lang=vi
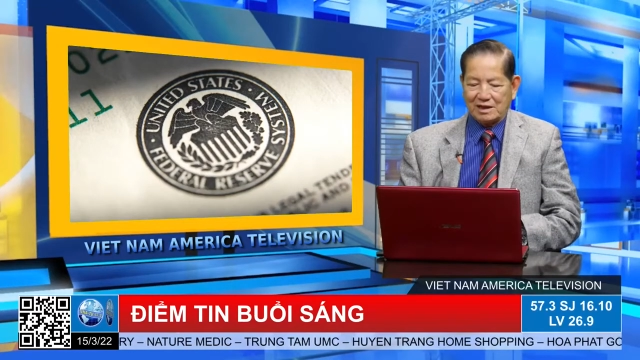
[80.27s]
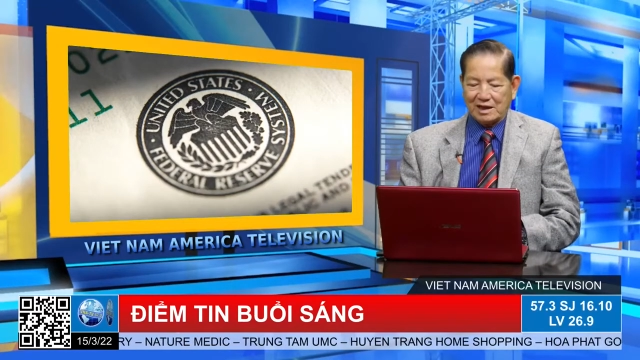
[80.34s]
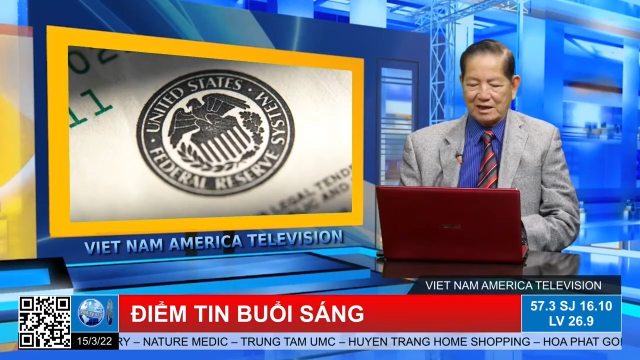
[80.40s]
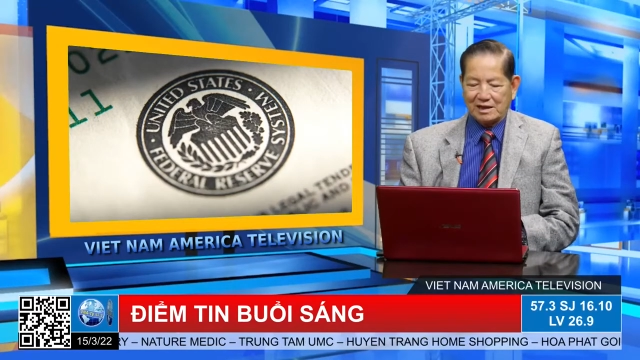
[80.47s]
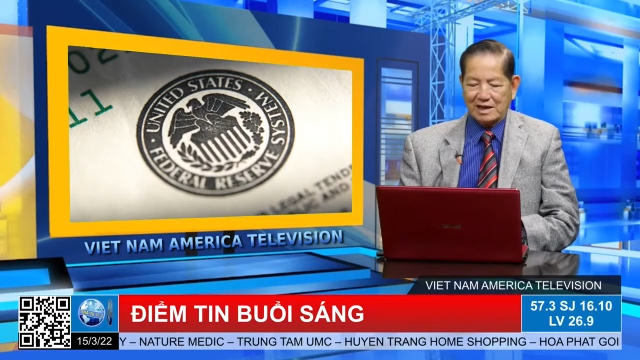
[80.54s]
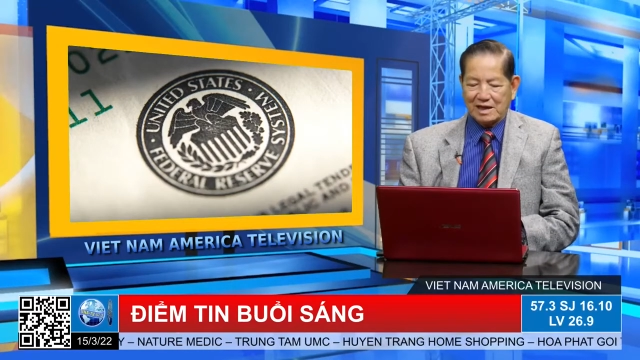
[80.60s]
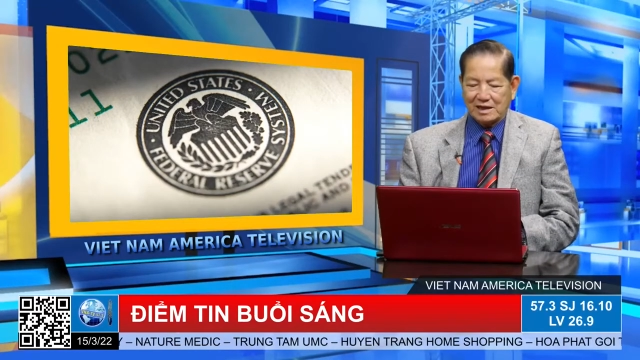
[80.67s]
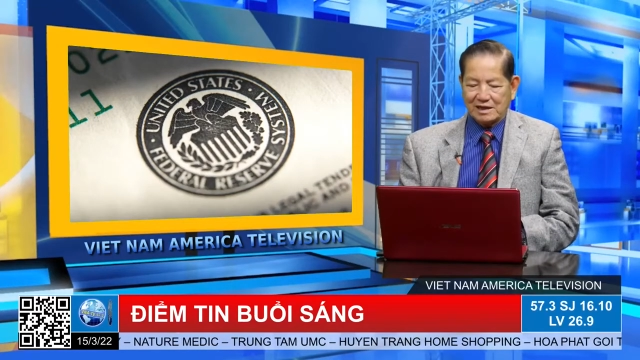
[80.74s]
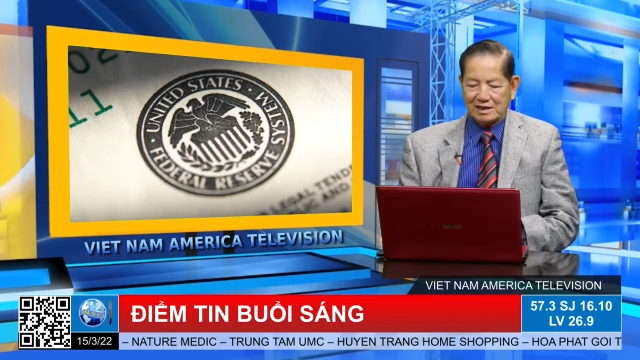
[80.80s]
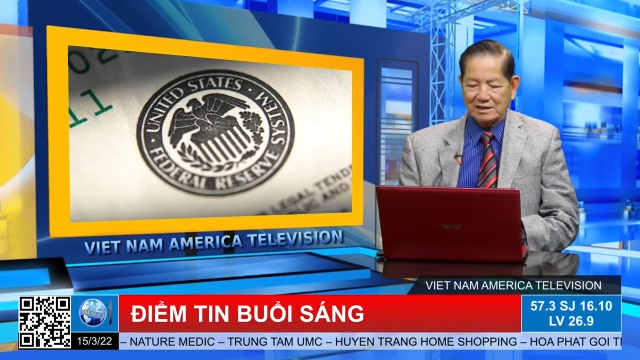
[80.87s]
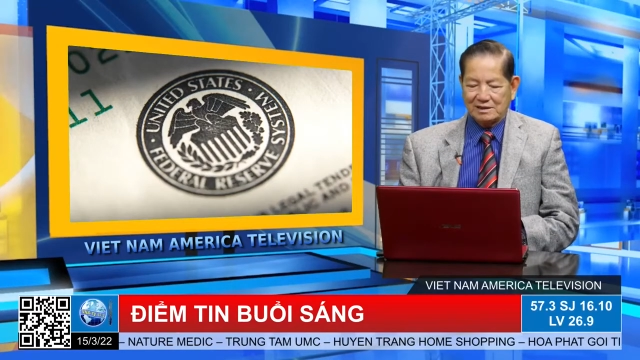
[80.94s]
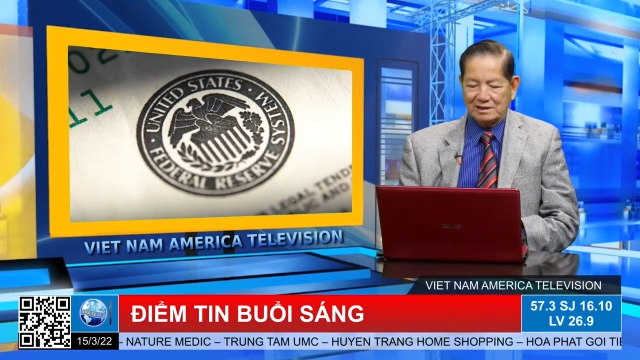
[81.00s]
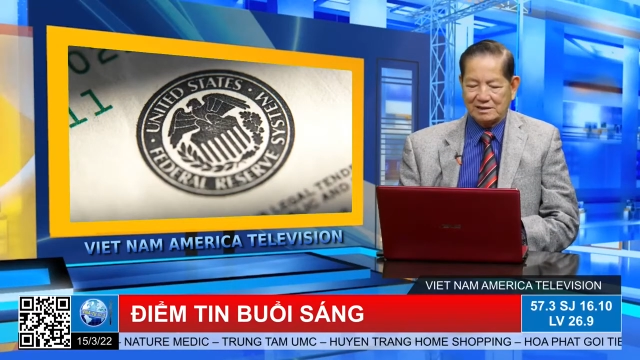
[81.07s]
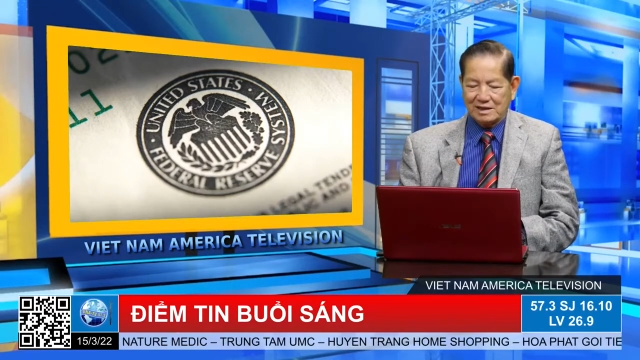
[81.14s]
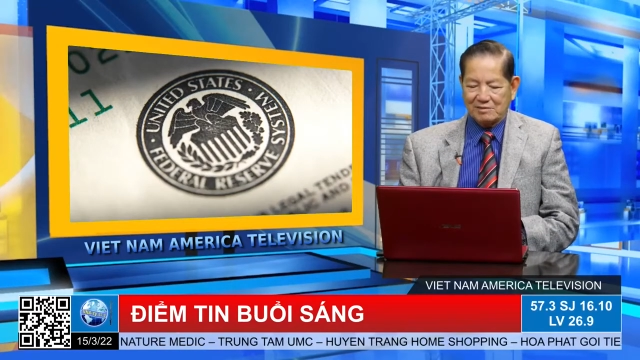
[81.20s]
thành ra
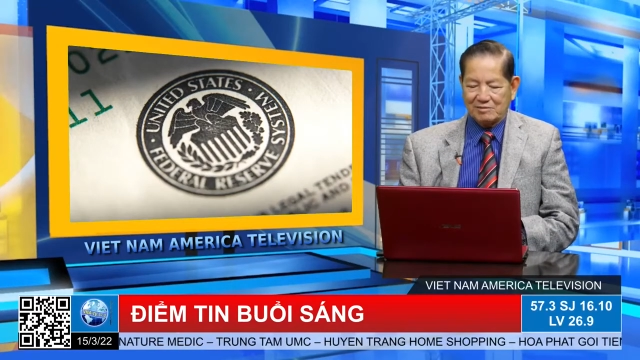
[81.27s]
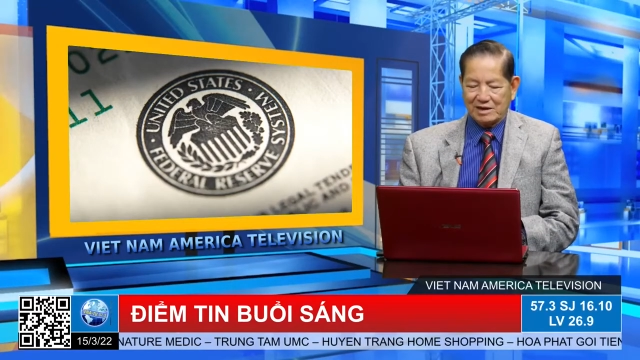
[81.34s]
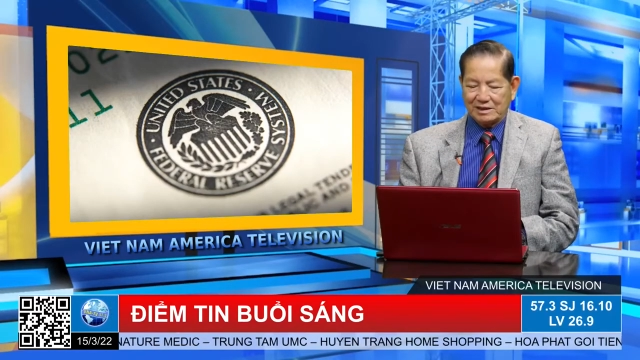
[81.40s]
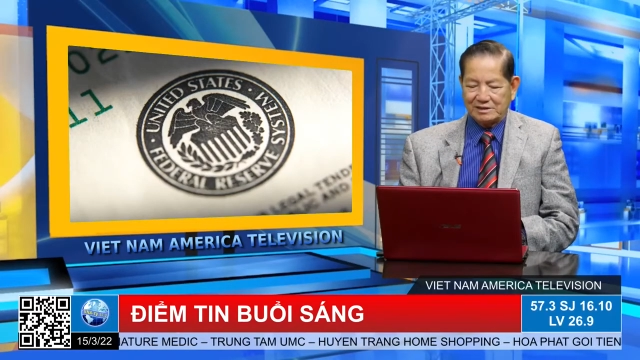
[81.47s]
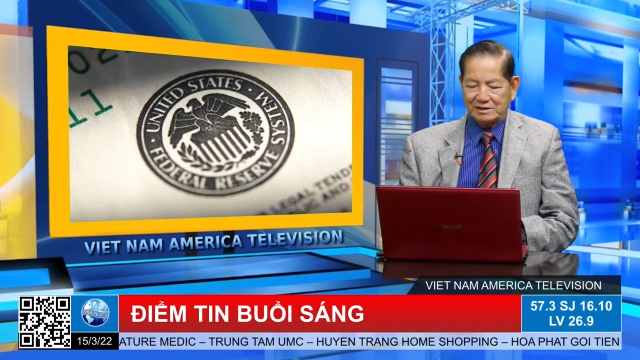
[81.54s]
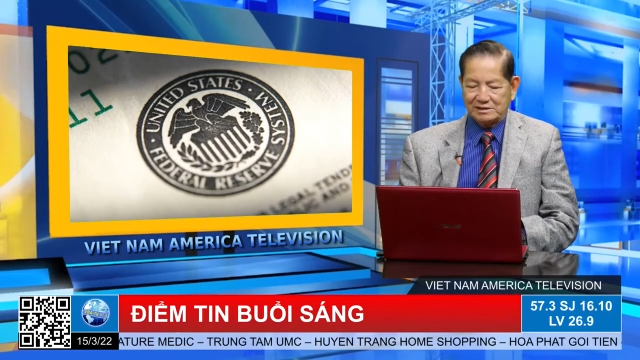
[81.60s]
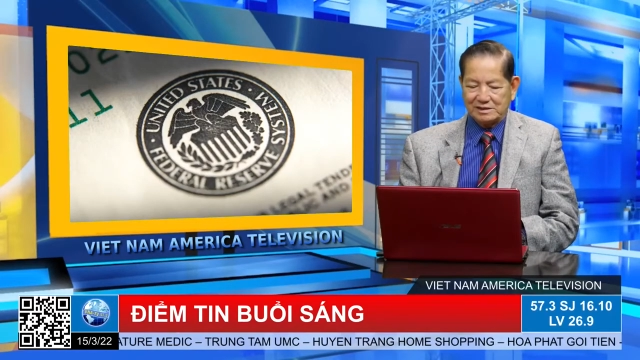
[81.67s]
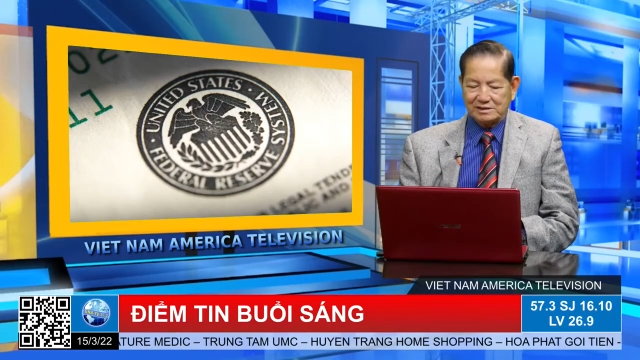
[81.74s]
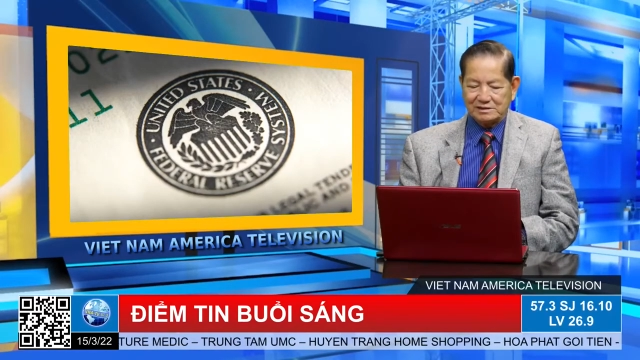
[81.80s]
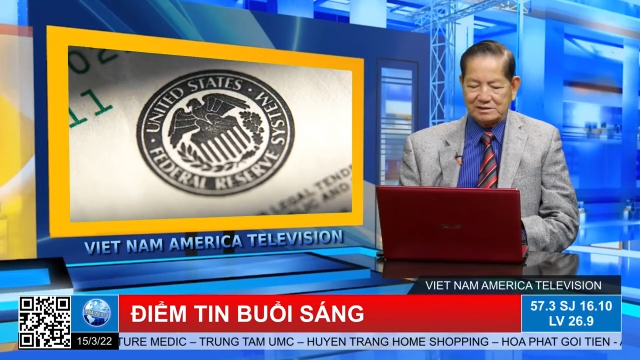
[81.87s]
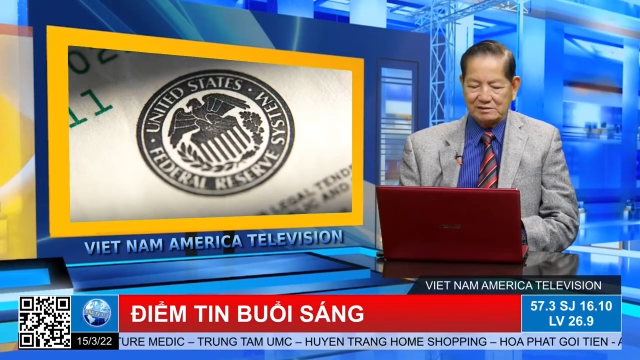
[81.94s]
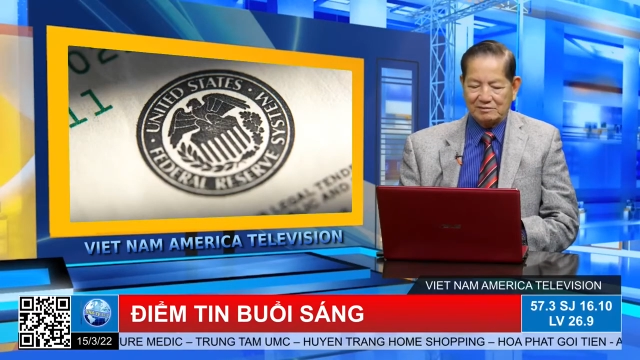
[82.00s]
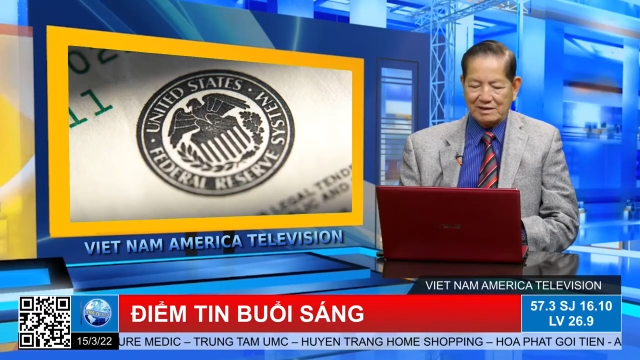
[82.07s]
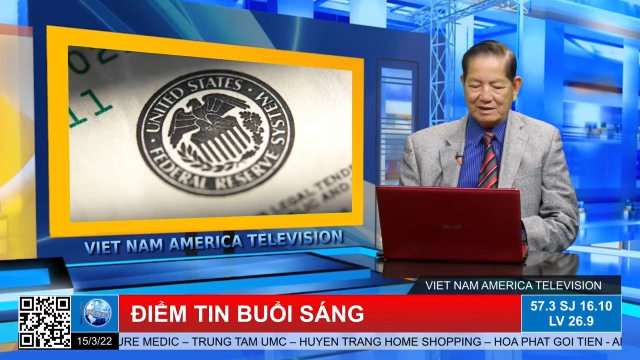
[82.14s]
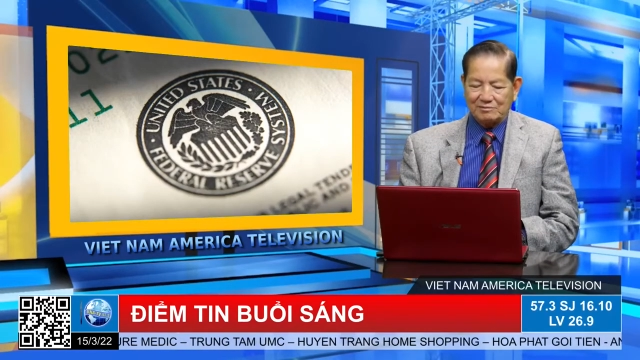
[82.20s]
cái năm
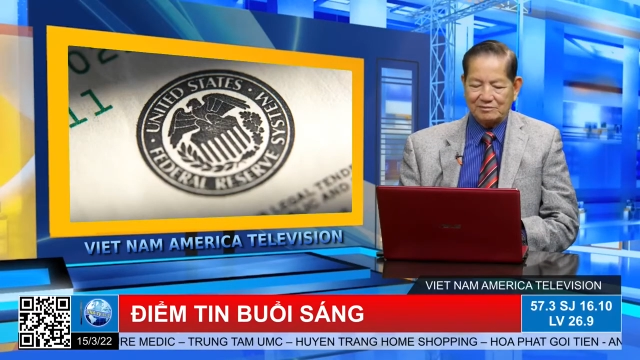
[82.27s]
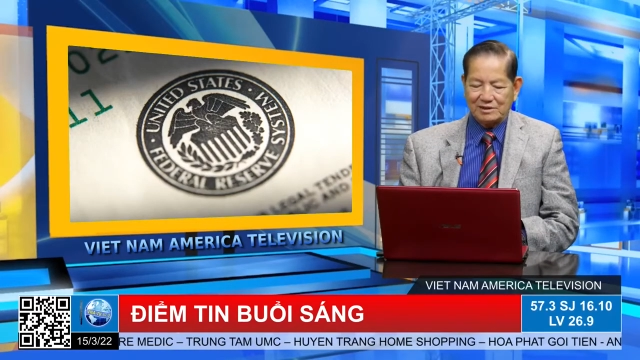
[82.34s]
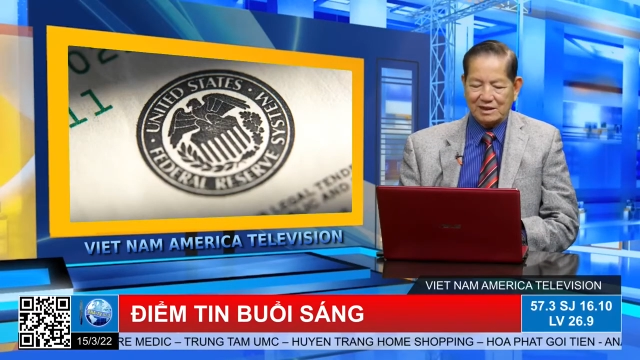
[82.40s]
1995